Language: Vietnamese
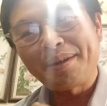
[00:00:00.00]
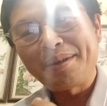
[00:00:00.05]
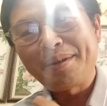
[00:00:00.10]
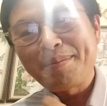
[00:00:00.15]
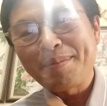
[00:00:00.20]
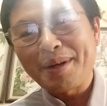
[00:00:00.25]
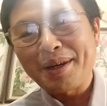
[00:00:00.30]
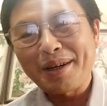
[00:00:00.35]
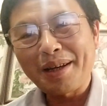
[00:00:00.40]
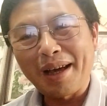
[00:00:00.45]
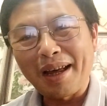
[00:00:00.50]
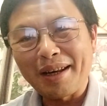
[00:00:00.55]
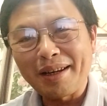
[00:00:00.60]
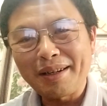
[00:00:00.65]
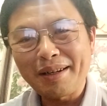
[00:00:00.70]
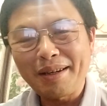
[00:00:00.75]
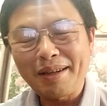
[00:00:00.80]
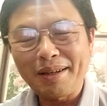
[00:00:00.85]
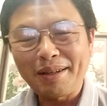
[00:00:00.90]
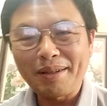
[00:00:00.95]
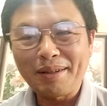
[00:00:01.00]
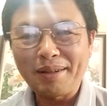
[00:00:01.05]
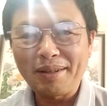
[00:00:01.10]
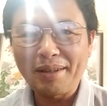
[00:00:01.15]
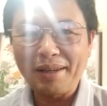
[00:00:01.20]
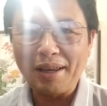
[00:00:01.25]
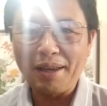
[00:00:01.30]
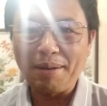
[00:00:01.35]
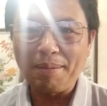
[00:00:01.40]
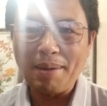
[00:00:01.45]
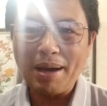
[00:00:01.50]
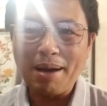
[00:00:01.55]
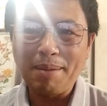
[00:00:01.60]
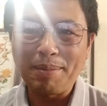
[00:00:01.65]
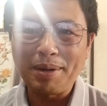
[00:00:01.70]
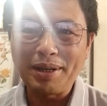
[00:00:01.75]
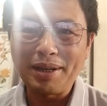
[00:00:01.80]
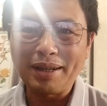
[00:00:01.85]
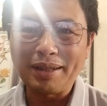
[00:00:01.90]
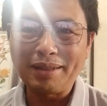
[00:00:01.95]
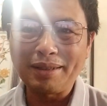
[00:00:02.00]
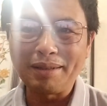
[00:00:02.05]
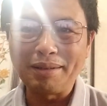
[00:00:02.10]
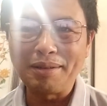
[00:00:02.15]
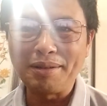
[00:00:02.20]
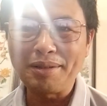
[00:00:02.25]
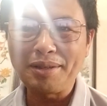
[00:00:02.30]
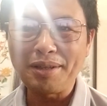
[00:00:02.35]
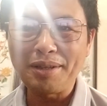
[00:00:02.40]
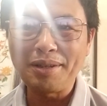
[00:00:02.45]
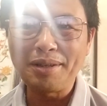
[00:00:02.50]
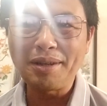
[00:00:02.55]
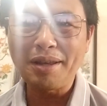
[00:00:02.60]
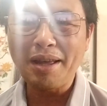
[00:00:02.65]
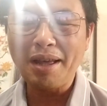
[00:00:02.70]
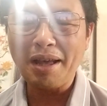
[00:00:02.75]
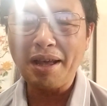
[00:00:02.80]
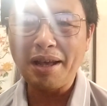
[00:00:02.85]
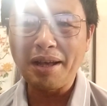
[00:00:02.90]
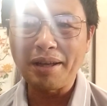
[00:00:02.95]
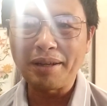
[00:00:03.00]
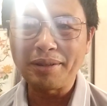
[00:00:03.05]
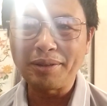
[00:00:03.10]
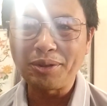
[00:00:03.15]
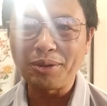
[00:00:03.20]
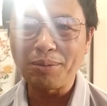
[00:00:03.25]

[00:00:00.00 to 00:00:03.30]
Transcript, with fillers: clip ngắn ngắn ngày 30 tháng 4 xin à,